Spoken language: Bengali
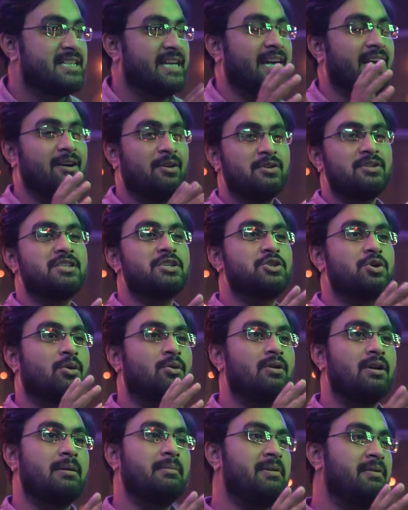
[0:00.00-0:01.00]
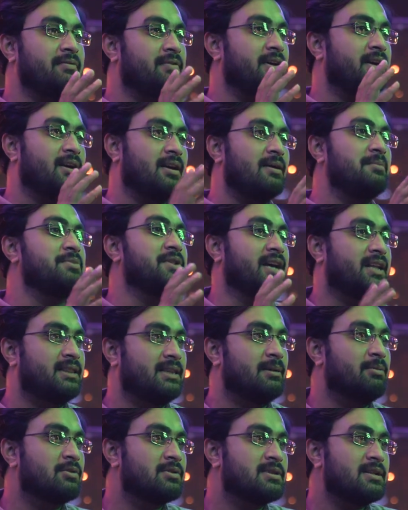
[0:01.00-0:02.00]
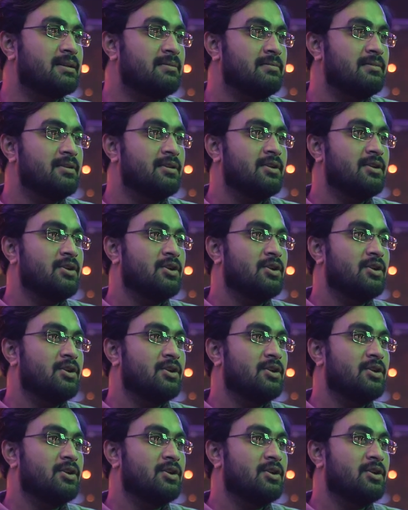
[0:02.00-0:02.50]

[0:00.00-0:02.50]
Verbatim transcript: সেটা হচ্ছে যখন আমি বিক্রম দেখতে বসলাম